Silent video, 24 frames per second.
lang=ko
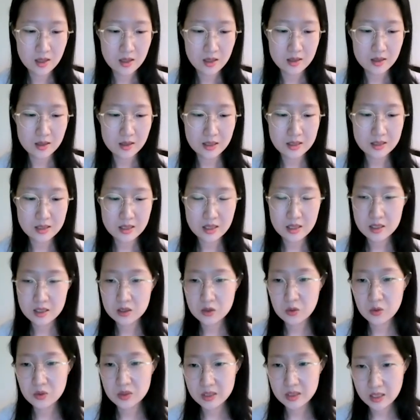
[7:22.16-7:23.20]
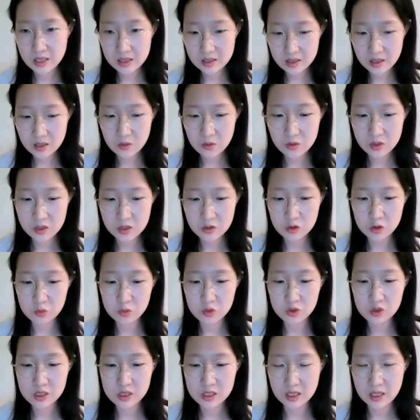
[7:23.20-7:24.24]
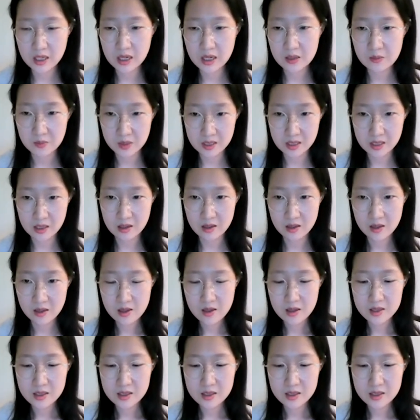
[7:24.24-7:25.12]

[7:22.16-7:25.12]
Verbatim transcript: 넷째, 크로스 카테고리의 주문 증가입니다.